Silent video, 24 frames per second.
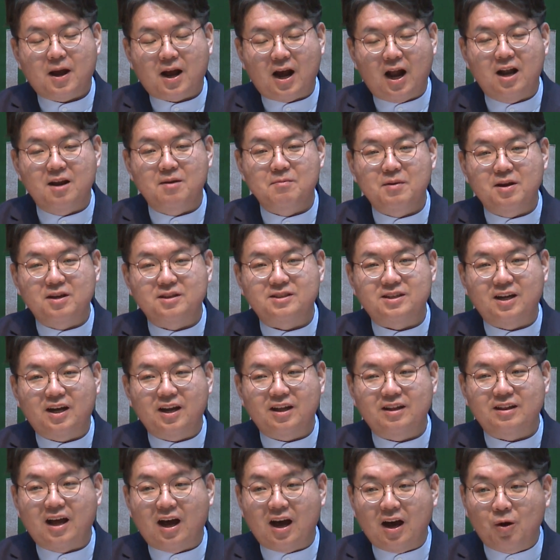
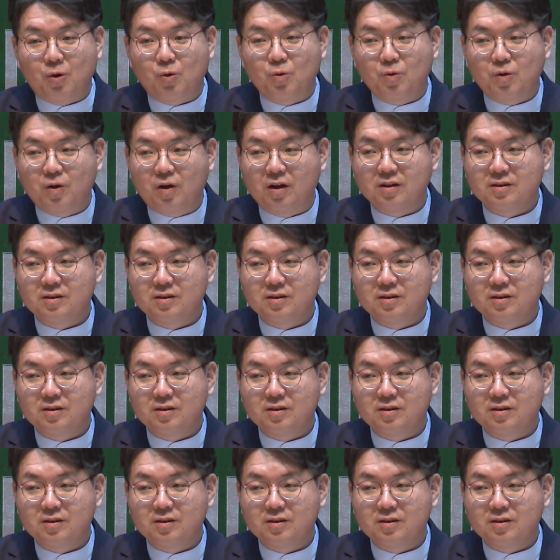갈멜산에 나온